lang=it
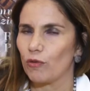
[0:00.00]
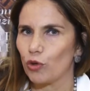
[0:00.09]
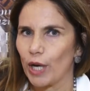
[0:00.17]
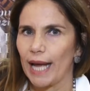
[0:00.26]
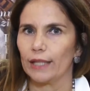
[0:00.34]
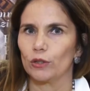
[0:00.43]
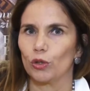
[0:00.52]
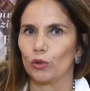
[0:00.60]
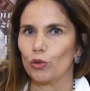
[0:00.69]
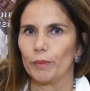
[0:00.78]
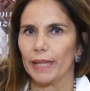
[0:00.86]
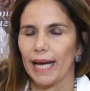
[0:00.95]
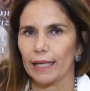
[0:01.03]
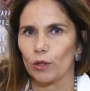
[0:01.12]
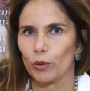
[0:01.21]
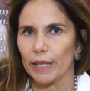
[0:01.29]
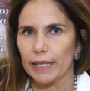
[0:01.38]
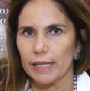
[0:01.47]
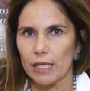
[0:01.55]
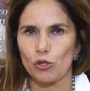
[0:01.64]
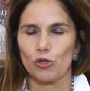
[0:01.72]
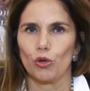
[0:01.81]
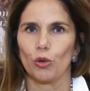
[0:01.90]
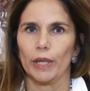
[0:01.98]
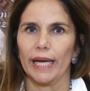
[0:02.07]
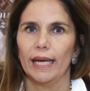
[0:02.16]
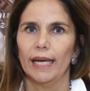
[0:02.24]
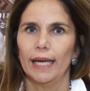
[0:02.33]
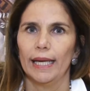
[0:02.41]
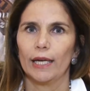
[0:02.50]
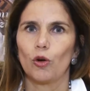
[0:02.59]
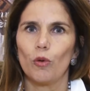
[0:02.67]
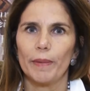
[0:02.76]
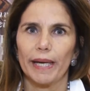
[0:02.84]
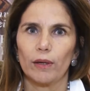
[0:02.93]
lavorando come anche organizzazione e come,